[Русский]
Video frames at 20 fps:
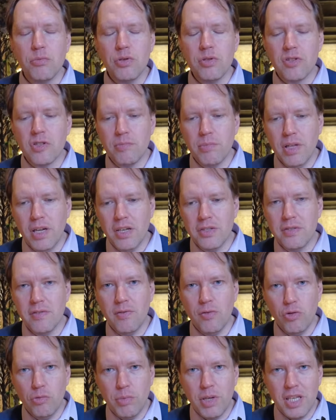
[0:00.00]
будет располагаться в
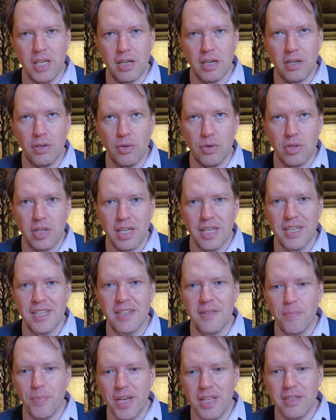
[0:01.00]
глубине района,
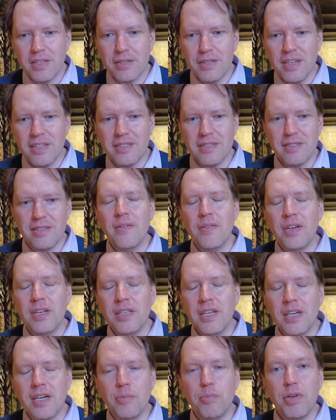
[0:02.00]
это даст
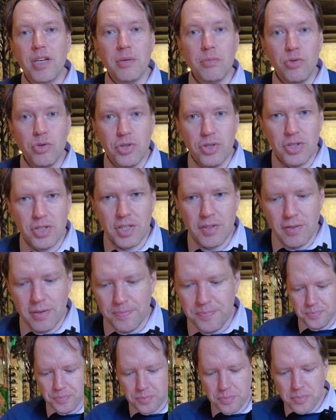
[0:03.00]
некое преимущество.
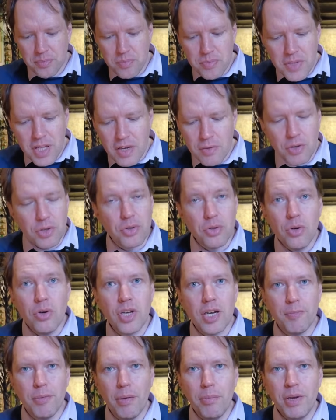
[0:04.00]
Вот, но
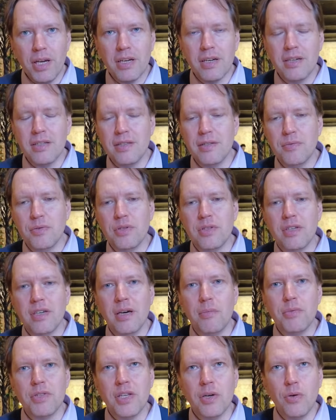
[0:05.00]
Republic это вот
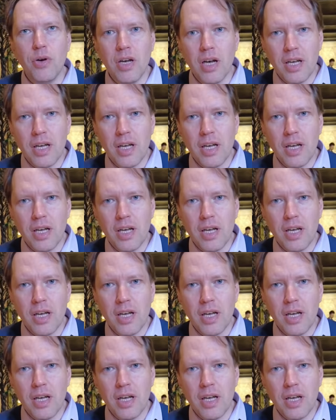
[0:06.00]
как бы такой